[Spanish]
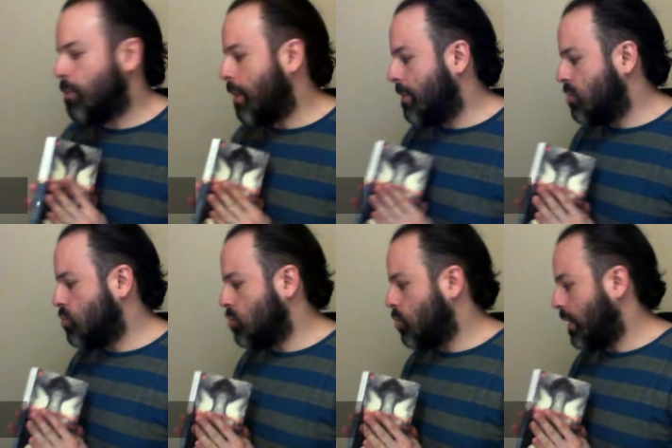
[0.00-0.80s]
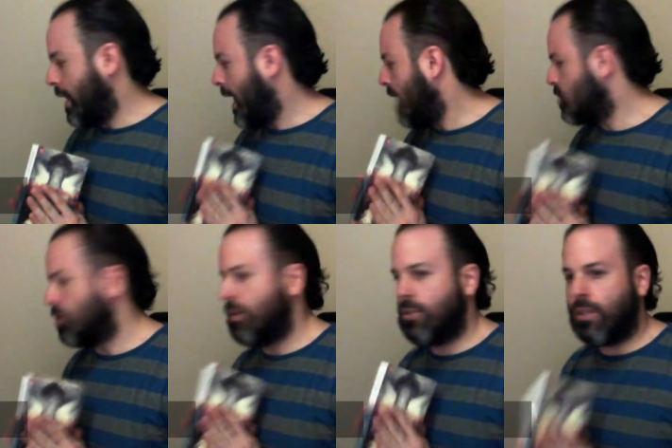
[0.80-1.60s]
Bienvenidos a su canal
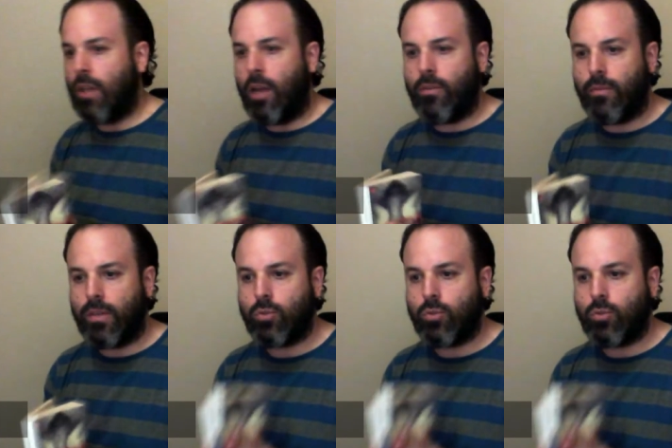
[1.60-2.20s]
on Ninja Life,